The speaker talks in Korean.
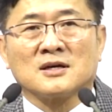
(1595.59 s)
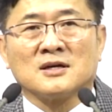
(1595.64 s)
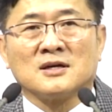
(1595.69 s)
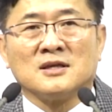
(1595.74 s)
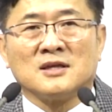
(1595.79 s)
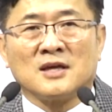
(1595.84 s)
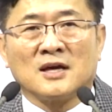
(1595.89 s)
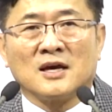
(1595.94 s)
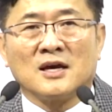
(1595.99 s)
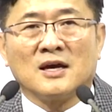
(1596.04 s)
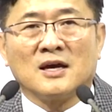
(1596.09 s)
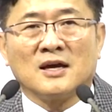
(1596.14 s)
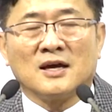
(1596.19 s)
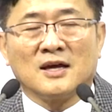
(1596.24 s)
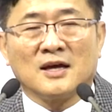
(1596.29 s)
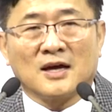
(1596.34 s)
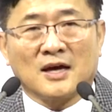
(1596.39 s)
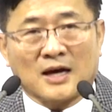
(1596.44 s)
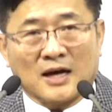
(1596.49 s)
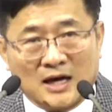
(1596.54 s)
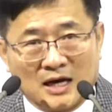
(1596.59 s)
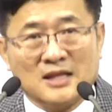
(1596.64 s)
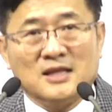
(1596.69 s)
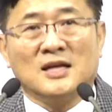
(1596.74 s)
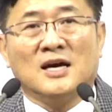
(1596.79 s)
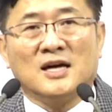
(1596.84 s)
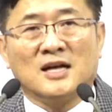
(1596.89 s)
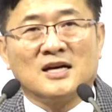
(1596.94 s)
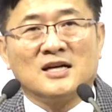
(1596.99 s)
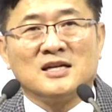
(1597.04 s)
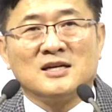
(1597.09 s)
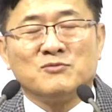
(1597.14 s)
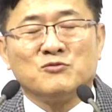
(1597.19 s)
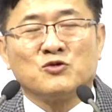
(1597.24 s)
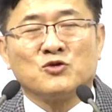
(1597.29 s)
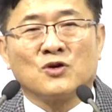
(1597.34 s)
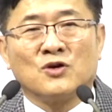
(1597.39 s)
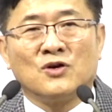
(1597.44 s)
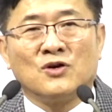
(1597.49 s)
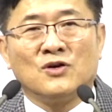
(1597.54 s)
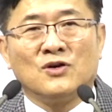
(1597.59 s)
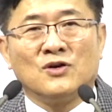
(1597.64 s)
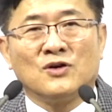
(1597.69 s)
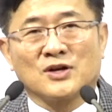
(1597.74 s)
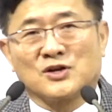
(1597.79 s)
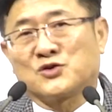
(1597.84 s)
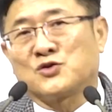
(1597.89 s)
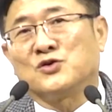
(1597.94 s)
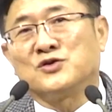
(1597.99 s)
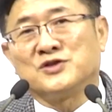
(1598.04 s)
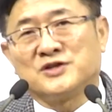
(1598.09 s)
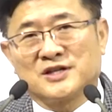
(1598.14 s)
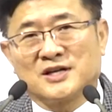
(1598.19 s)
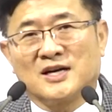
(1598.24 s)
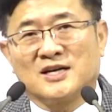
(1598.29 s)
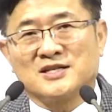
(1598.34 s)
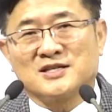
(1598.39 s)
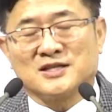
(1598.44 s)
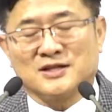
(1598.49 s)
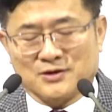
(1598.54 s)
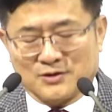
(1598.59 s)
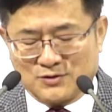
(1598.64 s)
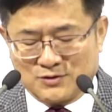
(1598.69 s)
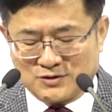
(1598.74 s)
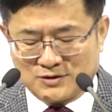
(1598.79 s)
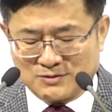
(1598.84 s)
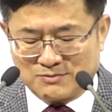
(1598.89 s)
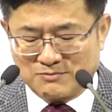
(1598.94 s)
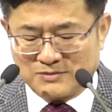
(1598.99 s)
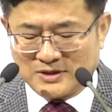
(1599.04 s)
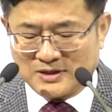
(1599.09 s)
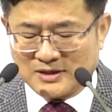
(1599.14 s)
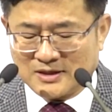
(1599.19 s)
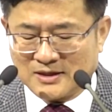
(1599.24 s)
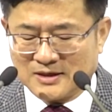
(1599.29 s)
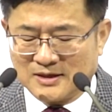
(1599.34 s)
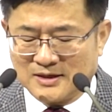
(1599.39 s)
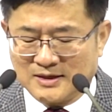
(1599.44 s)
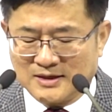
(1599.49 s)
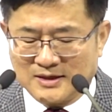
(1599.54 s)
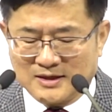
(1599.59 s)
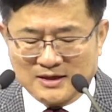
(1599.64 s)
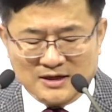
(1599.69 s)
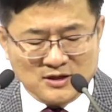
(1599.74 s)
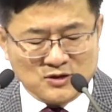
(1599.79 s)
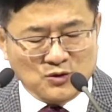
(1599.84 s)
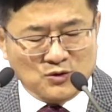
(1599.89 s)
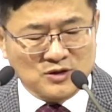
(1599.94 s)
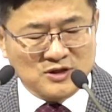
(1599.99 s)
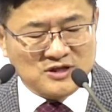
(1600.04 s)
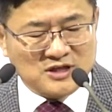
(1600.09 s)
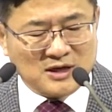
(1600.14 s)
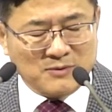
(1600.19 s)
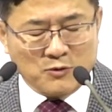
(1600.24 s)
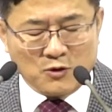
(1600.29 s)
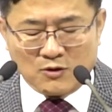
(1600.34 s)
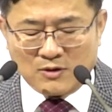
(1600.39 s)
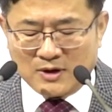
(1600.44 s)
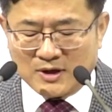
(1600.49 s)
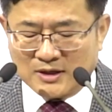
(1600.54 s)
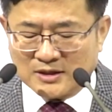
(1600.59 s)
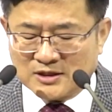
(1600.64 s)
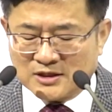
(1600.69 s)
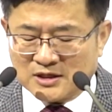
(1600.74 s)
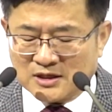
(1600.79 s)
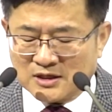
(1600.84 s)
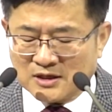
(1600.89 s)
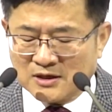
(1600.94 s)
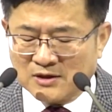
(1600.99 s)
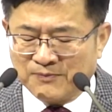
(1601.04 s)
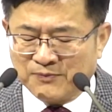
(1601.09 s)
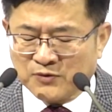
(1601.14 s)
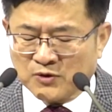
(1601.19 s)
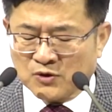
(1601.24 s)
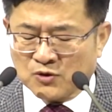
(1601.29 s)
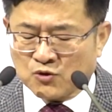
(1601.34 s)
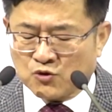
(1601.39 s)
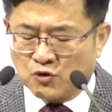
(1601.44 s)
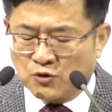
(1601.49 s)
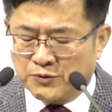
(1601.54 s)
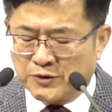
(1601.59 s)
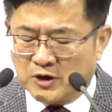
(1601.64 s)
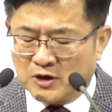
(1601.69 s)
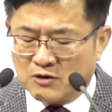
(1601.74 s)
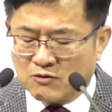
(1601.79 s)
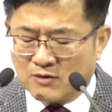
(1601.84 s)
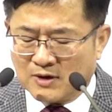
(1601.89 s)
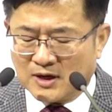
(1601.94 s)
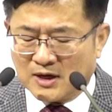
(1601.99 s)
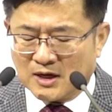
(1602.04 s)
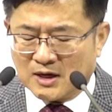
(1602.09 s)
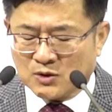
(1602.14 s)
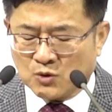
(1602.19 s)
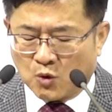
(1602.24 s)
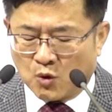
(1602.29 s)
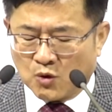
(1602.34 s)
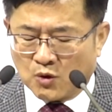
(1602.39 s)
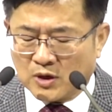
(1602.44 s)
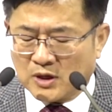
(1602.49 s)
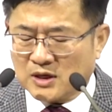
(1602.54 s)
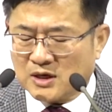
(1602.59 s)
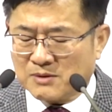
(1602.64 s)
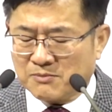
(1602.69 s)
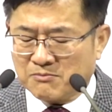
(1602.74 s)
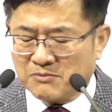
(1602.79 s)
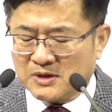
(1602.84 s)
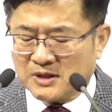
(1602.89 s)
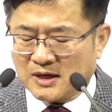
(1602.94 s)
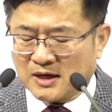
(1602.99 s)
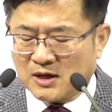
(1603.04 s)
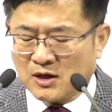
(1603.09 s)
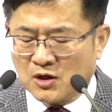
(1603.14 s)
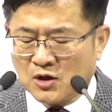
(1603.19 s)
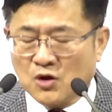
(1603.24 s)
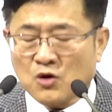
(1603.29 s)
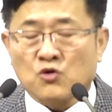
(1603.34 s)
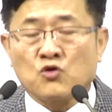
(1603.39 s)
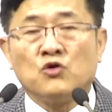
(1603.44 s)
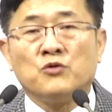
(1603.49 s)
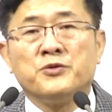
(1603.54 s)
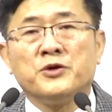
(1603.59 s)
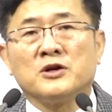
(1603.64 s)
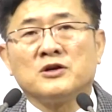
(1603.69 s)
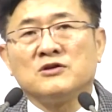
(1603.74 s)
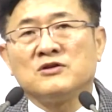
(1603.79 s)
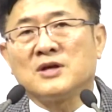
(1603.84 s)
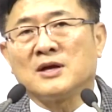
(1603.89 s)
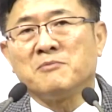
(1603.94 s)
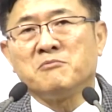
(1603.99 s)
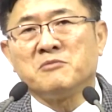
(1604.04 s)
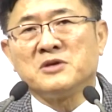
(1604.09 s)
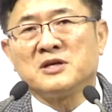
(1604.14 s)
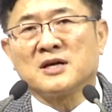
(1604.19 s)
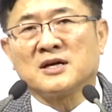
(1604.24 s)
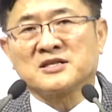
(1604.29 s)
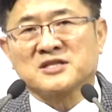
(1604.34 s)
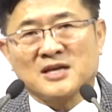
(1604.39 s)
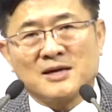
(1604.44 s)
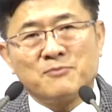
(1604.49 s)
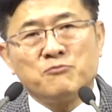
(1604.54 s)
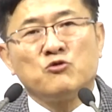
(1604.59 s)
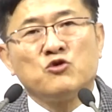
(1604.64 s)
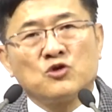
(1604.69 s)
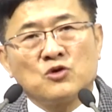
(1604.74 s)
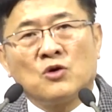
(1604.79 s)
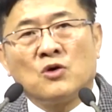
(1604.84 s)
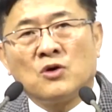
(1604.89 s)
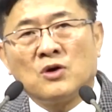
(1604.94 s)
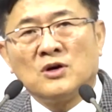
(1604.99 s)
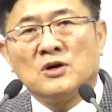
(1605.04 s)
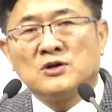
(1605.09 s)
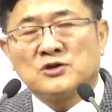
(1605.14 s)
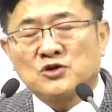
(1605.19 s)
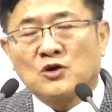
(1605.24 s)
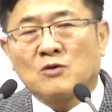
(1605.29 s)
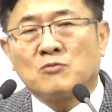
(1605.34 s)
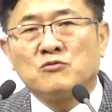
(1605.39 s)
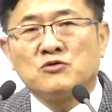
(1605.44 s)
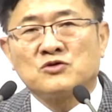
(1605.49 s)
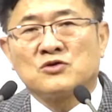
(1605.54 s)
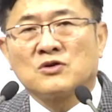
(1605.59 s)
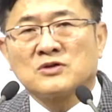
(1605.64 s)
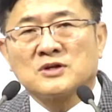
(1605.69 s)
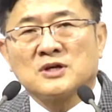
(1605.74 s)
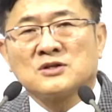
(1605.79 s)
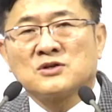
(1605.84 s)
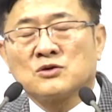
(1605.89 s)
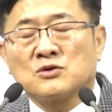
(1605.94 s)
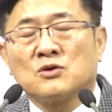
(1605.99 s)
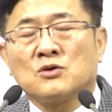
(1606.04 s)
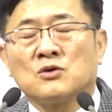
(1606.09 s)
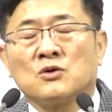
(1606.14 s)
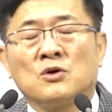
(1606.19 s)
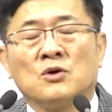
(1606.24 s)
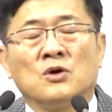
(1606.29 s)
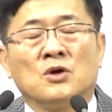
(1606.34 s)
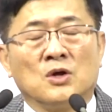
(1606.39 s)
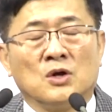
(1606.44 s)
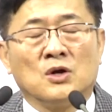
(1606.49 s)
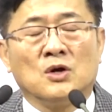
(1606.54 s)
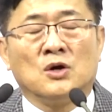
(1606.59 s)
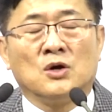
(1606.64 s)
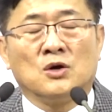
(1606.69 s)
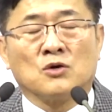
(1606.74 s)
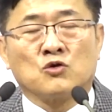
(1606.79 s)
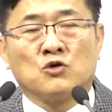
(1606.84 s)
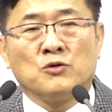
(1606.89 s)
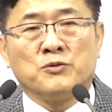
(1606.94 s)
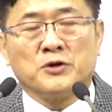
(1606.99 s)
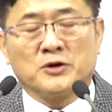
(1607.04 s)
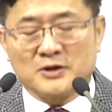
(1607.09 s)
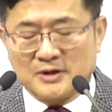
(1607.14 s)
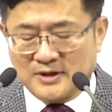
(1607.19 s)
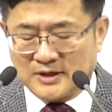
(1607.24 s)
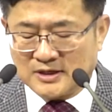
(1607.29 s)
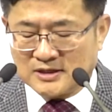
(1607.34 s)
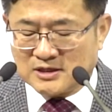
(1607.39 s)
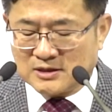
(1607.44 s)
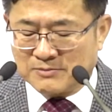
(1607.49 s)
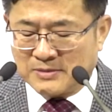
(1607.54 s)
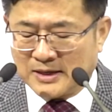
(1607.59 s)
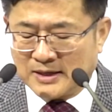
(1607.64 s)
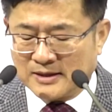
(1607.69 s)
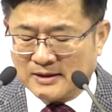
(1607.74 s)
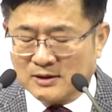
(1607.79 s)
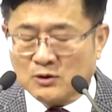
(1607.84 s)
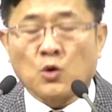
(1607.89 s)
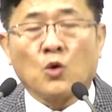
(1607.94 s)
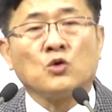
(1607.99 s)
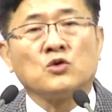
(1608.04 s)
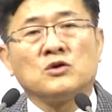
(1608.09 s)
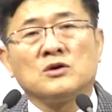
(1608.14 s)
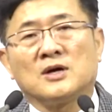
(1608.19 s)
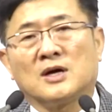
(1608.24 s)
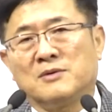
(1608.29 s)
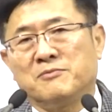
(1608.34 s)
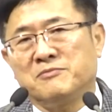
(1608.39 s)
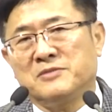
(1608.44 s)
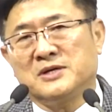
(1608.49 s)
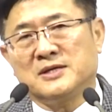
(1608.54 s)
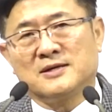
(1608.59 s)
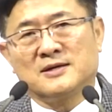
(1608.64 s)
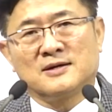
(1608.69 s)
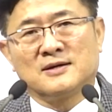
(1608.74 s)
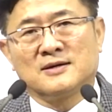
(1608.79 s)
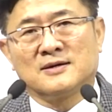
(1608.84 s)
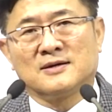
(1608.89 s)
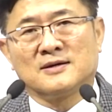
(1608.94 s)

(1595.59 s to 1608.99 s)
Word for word: 근데 한 하나님으로 존재하신 것입니다. 그래서 오늘 제목과 같이 구별과 동일입니다. 구별은 됩니다. 삼위로 성부, 성자, 성령으로 구별은 되지만 동등합니다.